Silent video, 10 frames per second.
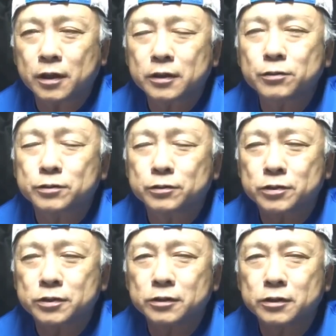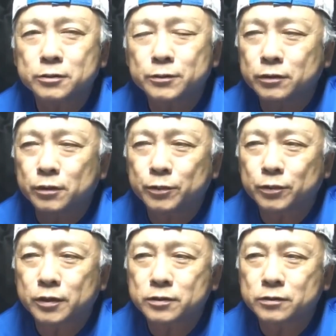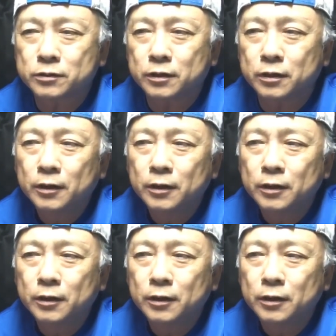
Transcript: 下手をすると死んでしまうような病気ですんで、